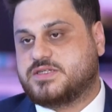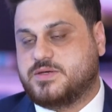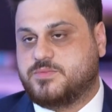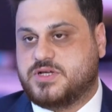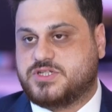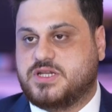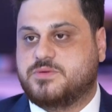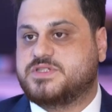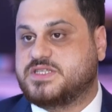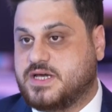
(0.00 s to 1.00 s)
Sayın
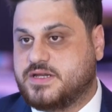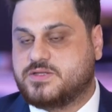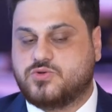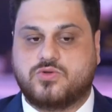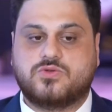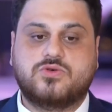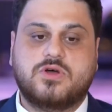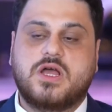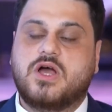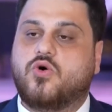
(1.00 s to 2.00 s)
Bahçeli'ye bir ziyareti oldu.